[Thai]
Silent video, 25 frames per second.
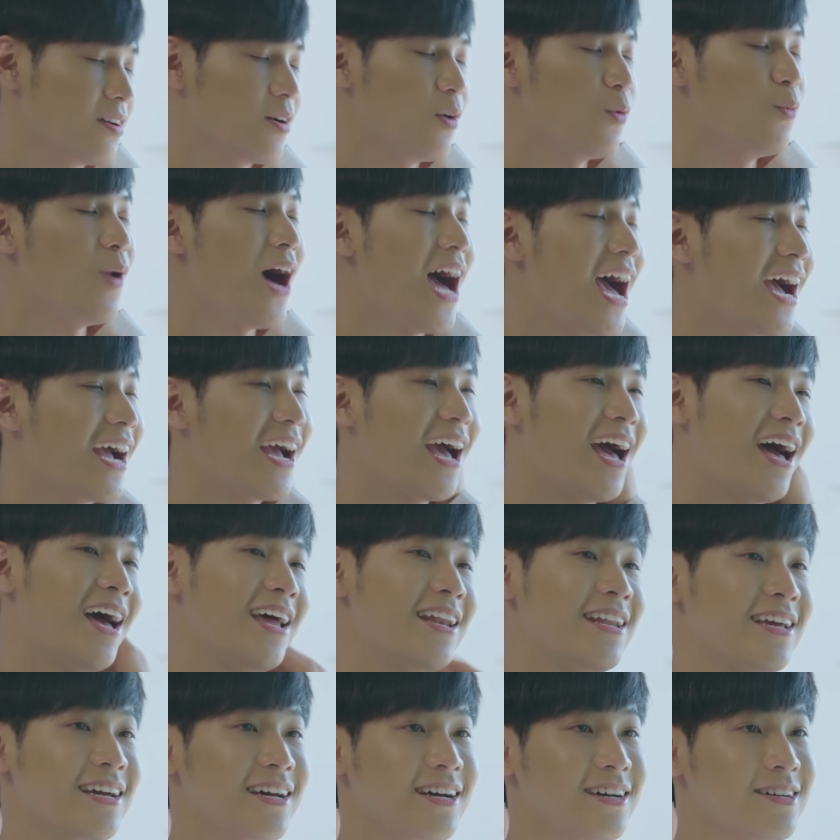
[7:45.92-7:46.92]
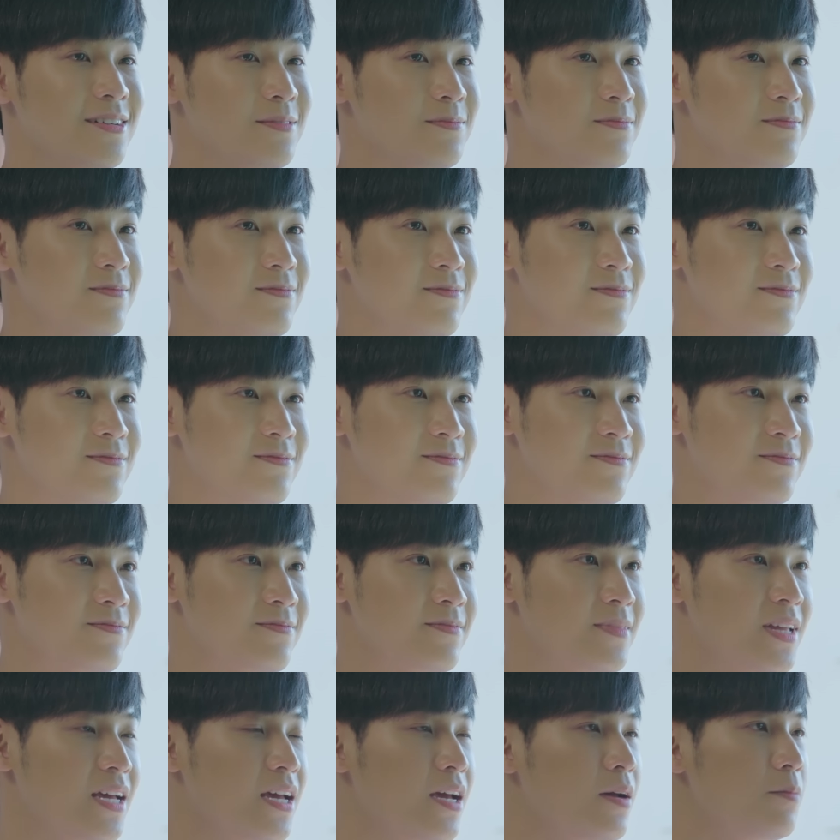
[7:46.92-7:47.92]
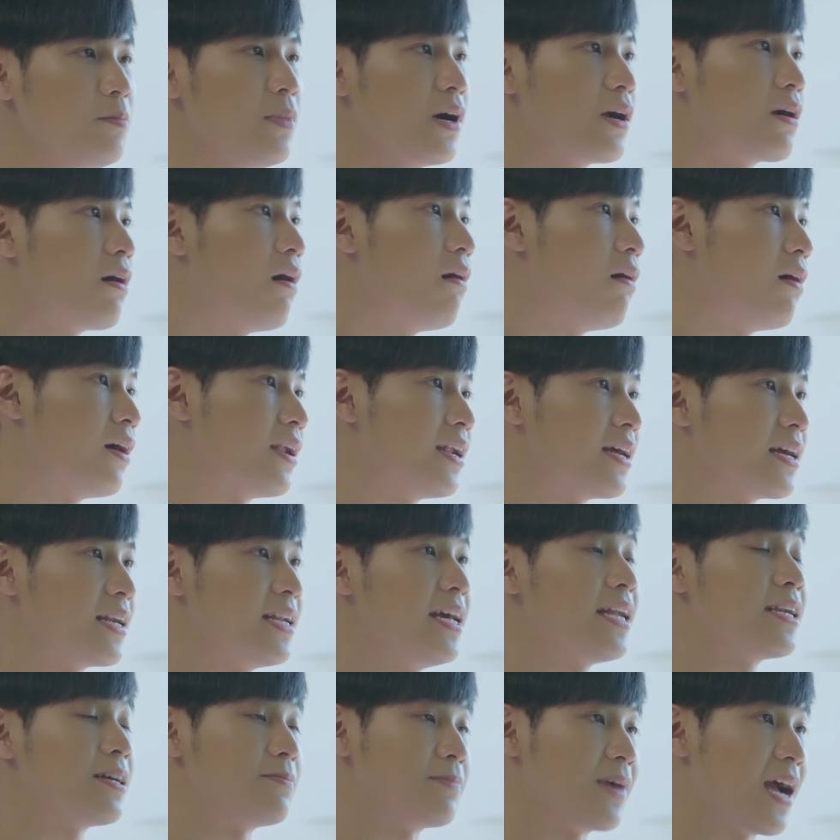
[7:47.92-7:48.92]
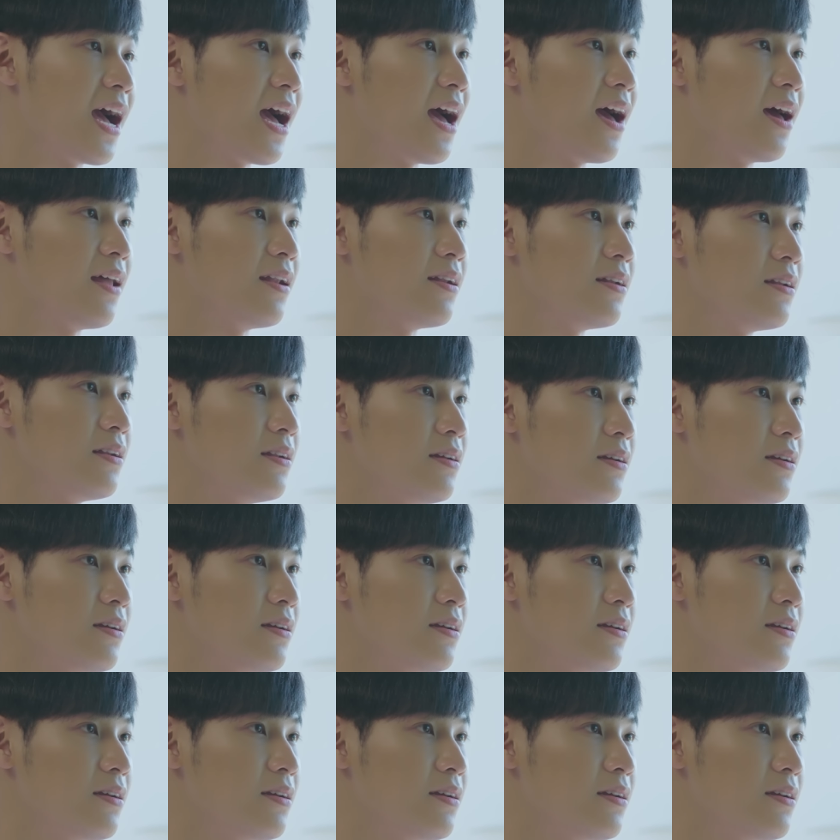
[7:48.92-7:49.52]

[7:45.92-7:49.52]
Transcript: ก็ว่างงานนี่ครับ เมื่อก่อนนะเครียดกับงาน